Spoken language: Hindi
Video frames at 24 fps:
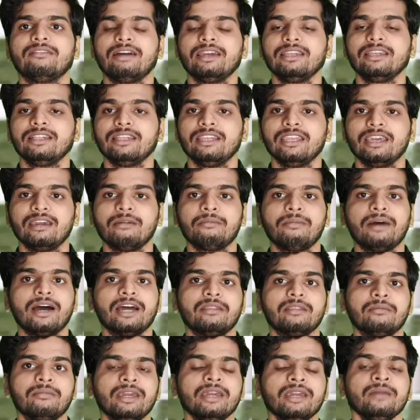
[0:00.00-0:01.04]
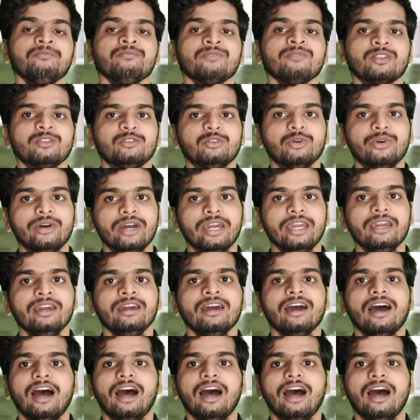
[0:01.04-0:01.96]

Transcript: दवाई देने के बाद में जो है